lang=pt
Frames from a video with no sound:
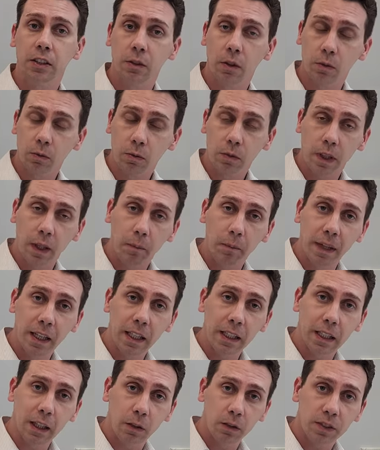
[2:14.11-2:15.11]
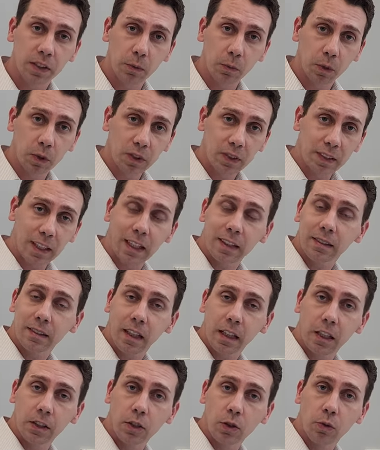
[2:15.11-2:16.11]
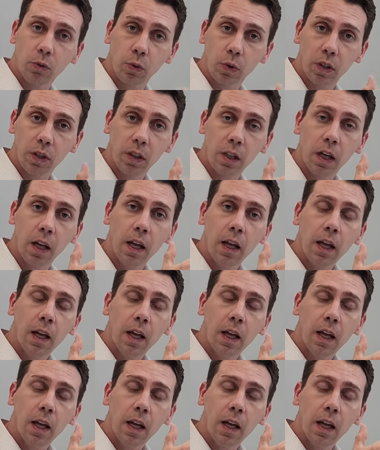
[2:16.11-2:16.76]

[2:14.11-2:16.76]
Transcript: Então é bem legal você mostrar a escala de cor